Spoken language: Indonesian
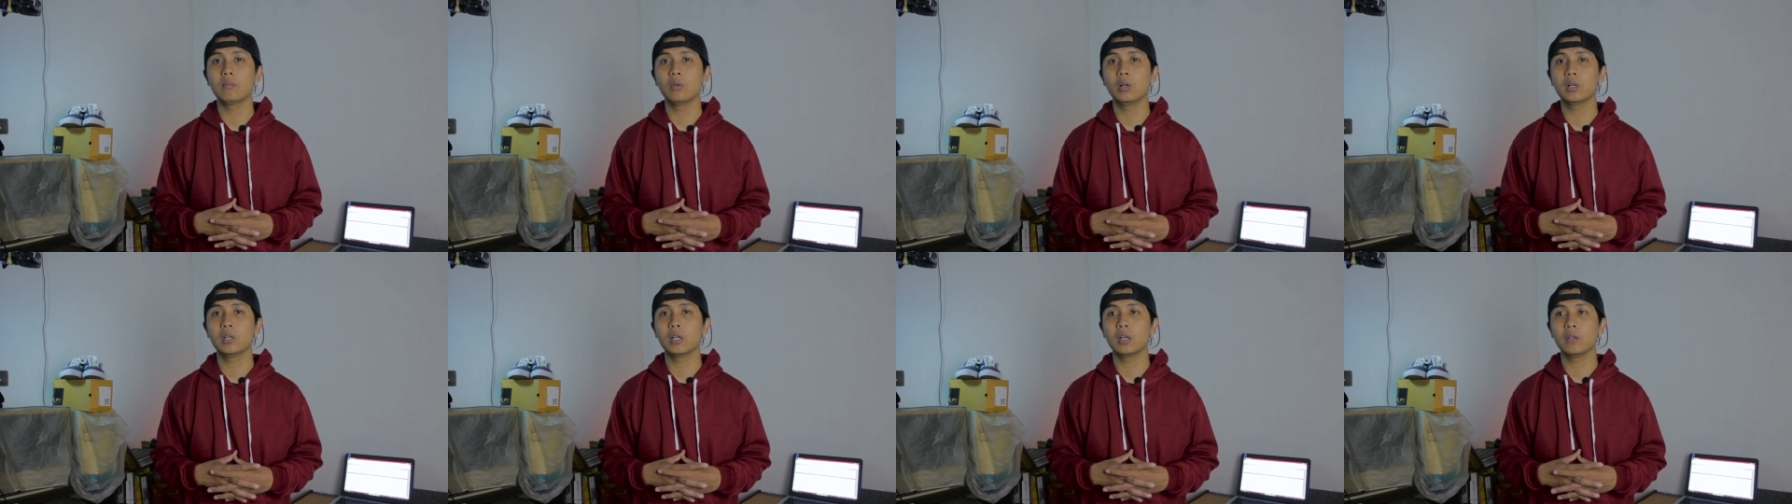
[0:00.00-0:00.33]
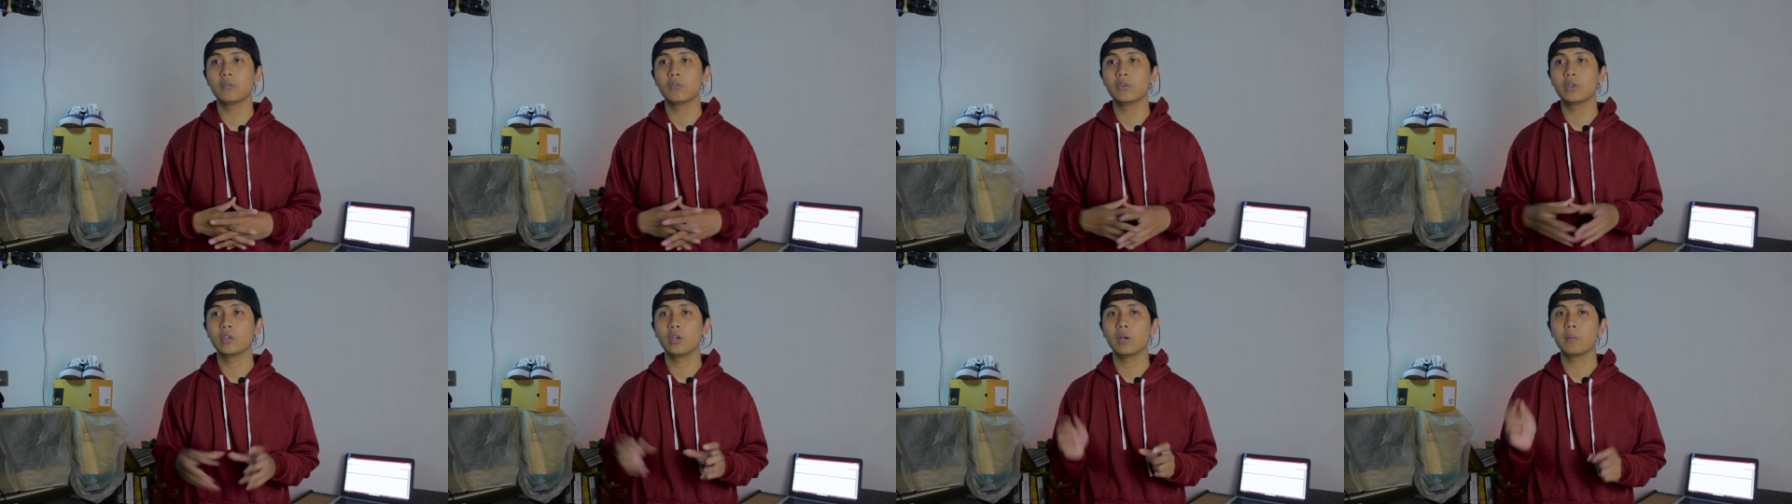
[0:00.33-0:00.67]
mulai
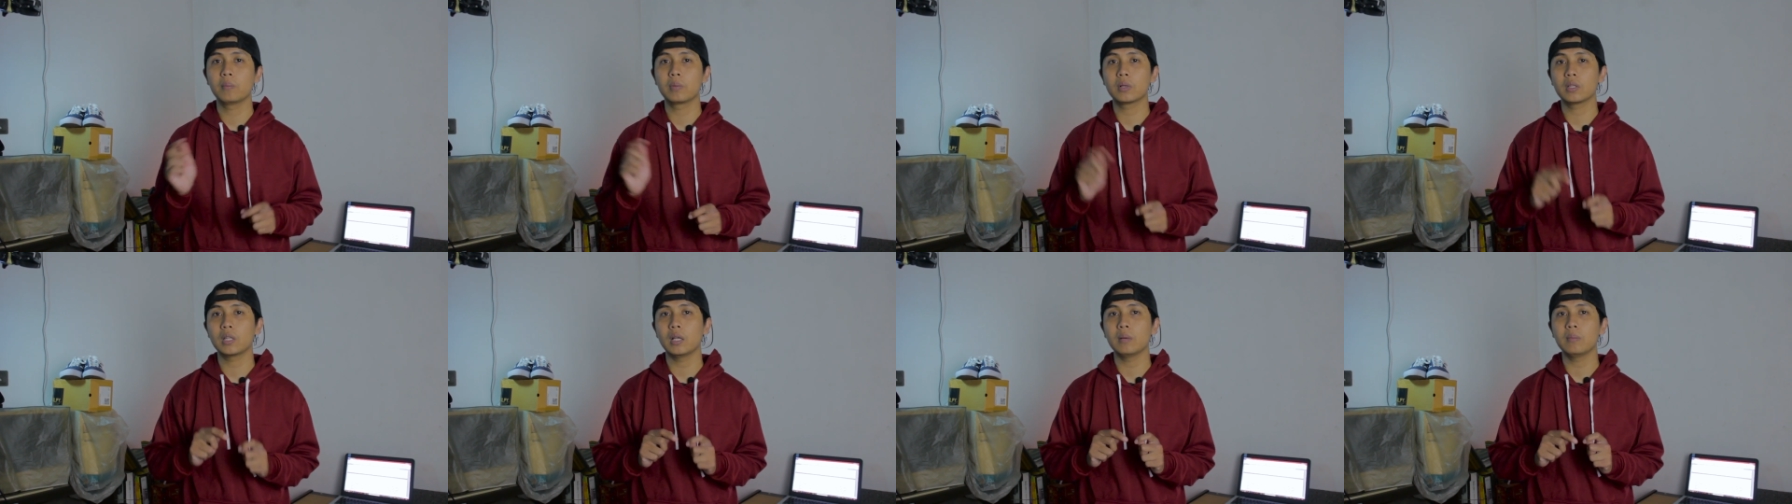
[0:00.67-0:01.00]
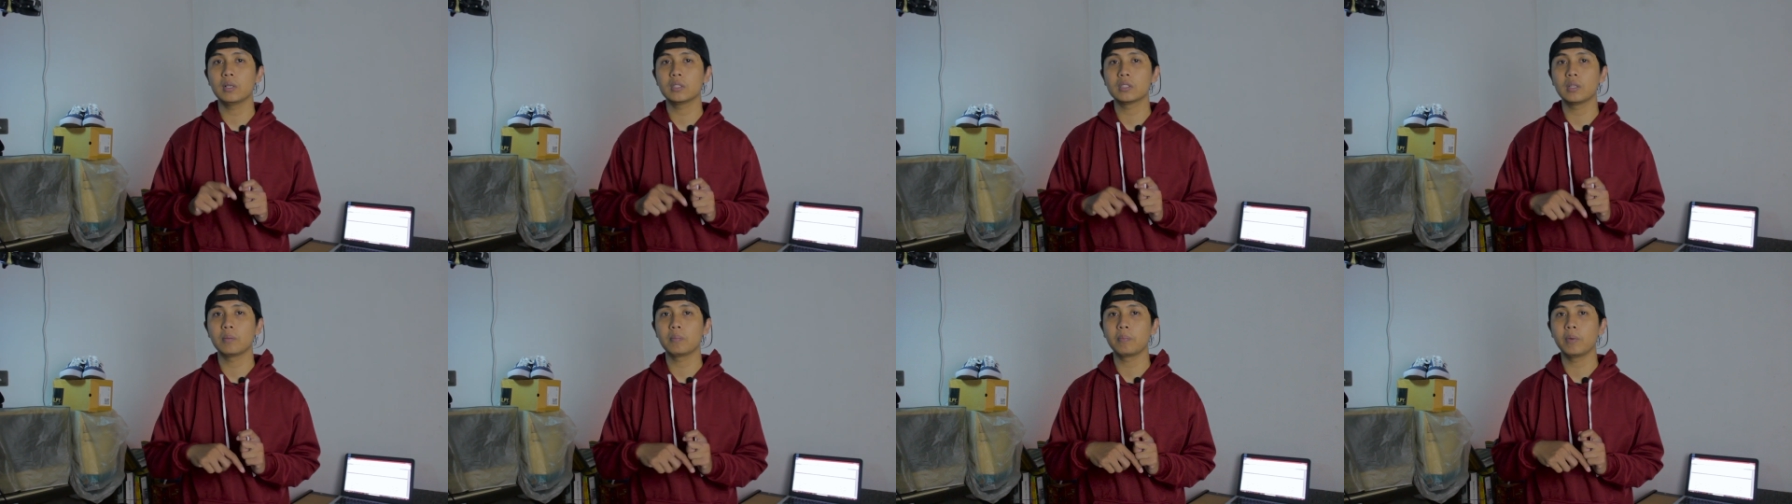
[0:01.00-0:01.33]
dari video yang
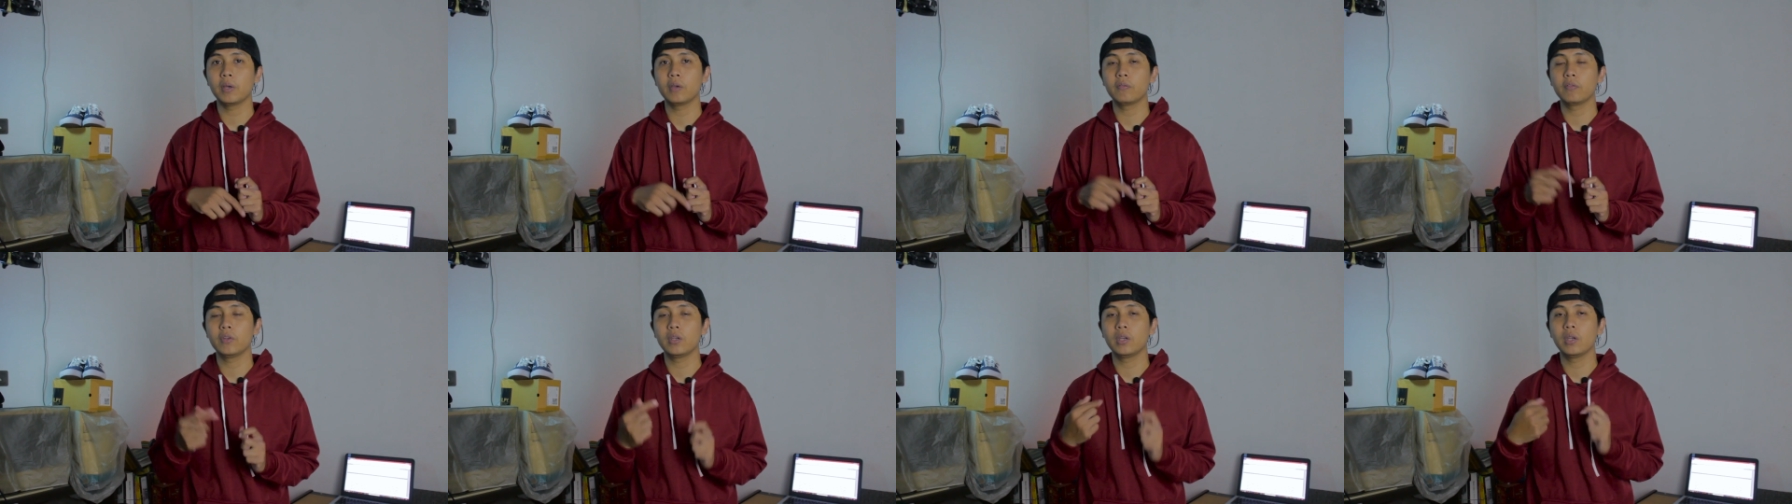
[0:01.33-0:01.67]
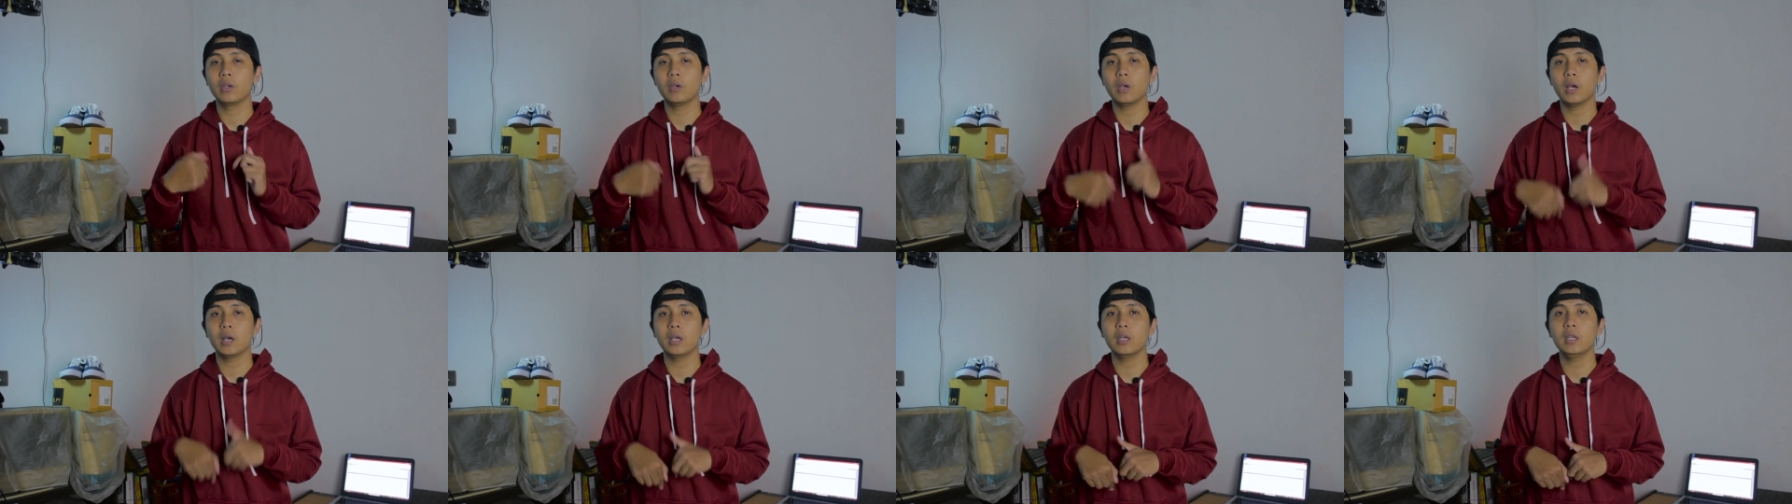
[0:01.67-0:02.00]
pertama sampai
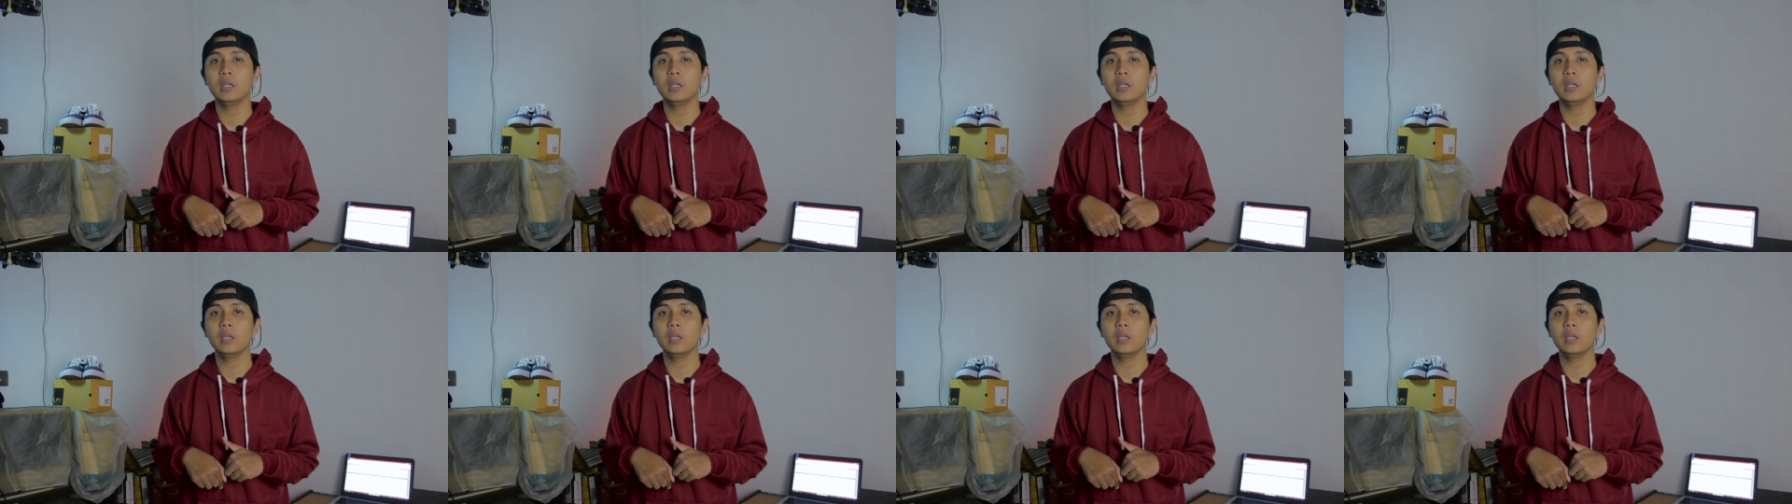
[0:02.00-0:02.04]
video yang